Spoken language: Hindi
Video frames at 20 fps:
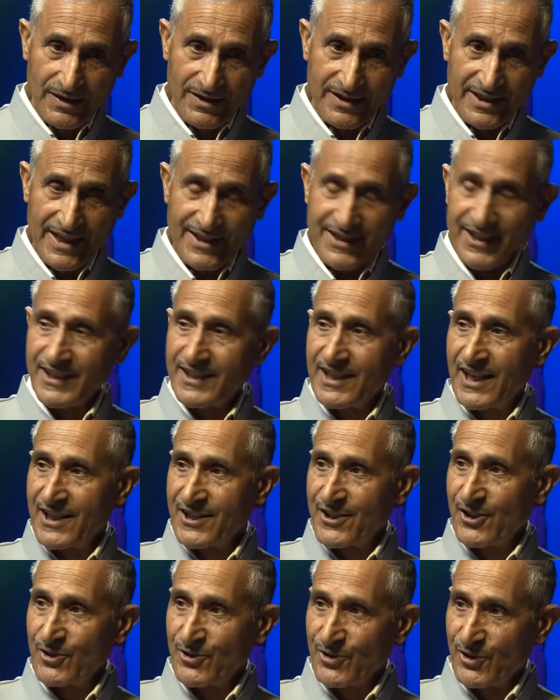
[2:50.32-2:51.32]
जैसे
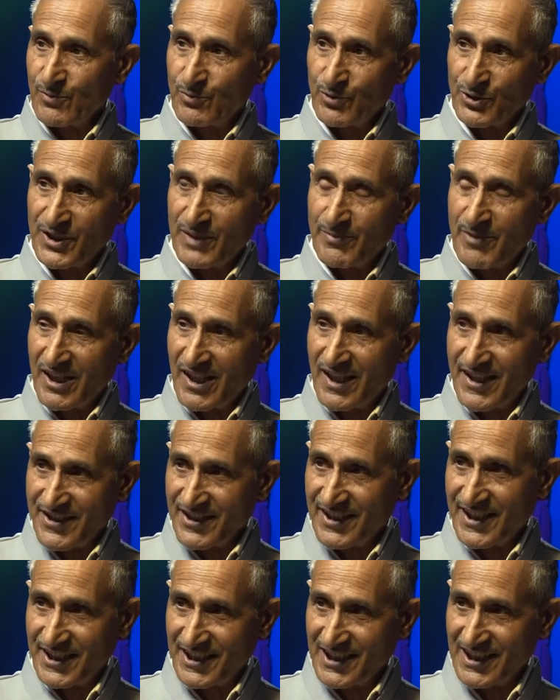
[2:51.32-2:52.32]
जैसे उसकी बुद्धि विकास
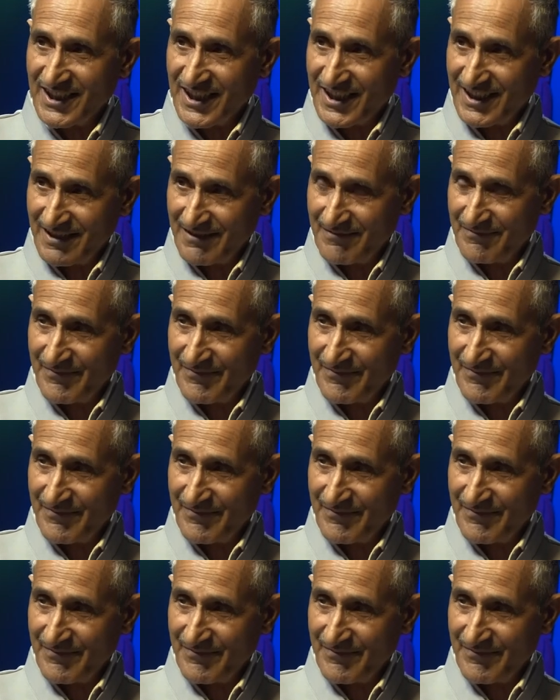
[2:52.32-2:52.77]
करती गई